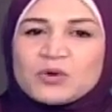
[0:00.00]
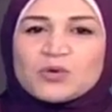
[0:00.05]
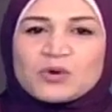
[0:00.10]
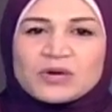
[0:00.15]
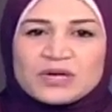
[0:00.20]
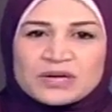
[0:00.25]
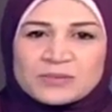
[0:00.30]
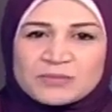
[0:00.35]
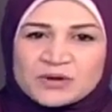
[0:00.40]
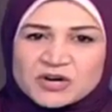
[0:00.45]

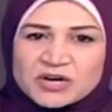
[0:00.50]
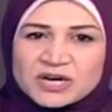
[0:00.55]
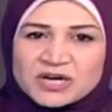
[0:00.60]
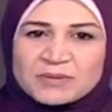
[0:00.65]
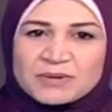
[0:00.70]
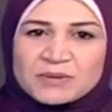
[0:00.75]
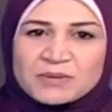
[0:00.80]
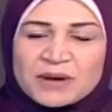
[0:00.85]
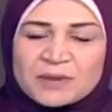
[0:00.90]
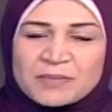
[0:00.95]
كل مره
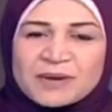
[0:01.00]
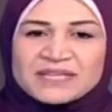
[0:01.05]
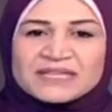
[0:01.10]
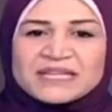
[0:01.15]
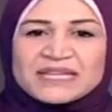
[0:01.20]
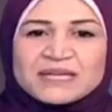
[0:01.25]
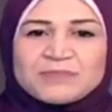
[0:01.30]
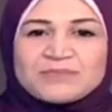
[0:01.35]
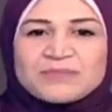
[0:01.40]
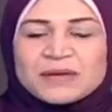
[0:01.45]
نبقى مع بعض
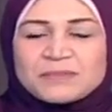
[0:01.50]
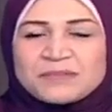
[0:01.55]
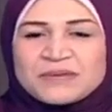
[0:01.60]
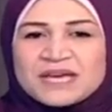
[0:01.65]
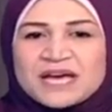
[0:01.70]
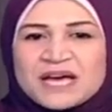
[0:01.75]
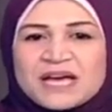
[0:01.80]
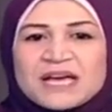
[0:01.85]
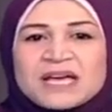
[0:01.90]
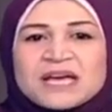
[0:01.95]
هنبدا بيها